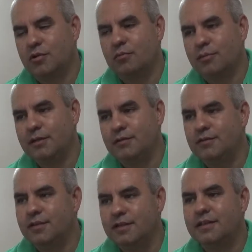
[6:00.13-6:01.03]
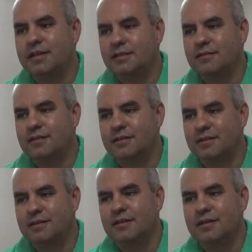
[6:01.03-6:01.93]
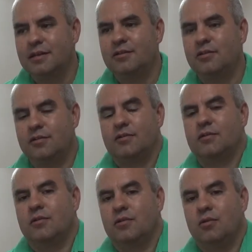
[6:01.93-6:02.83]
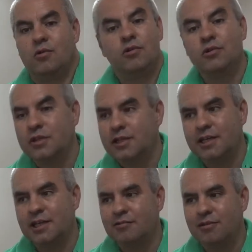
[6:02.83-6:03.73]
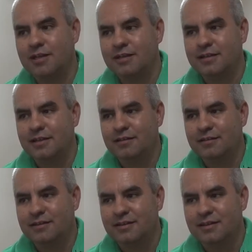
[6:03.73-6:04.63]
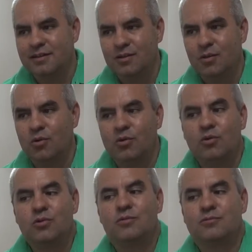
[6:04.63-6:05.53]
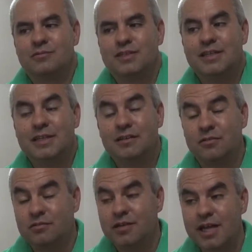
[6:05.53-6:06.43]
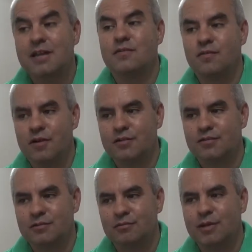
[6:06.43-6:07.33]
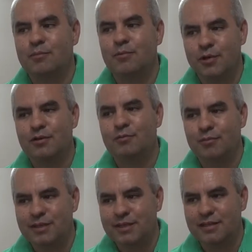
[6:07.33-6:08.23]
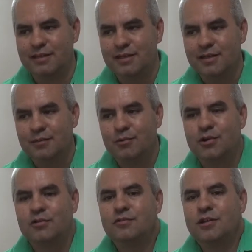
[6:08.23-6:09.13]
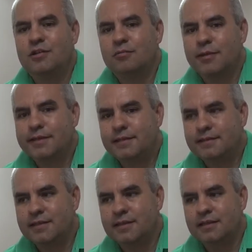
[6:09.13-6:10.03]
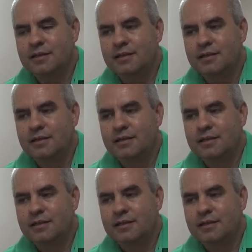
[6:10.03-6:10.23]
competición en tenis. Entonces, o no tenés escuela de tenis o tenés que hacer un gran esfuerzo para poder competir. Porque si no hay competencia,